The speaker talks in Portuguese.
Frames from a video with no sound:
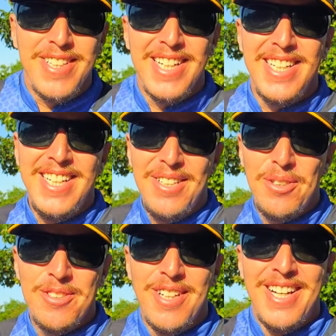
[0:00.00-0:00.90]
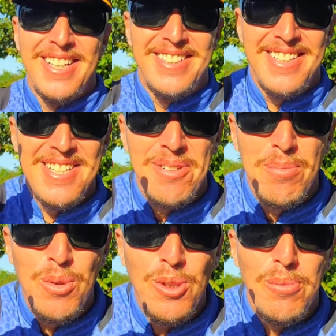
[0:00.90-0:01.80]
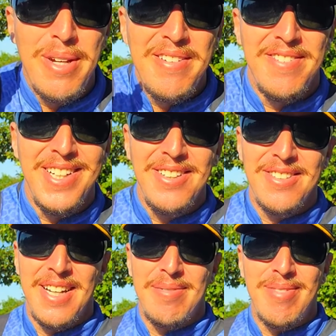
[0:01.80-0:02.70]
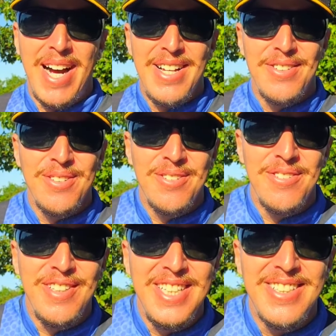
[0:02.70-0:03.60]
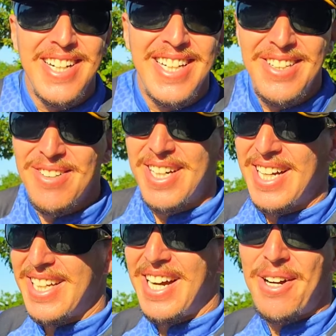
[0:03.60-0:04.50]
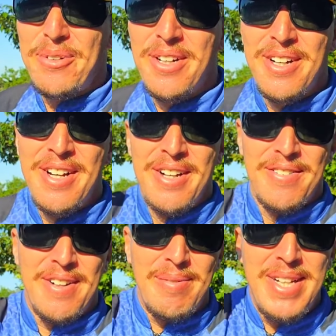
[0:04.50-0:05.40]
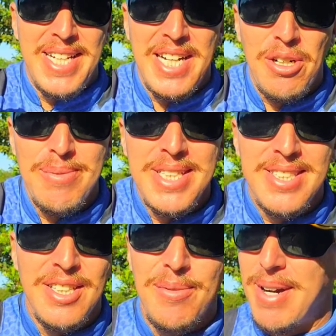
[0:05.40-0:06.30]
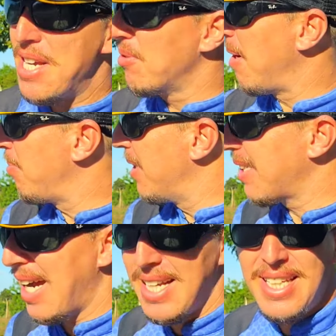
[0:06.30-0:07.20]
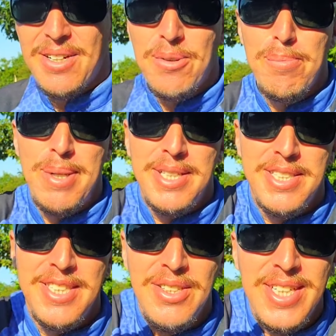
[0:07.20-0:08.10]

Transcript: queridos, sejam muito bem-vindos a mais um vídeo aqui do canal. Família, já começando mais uma pescaria com peixinho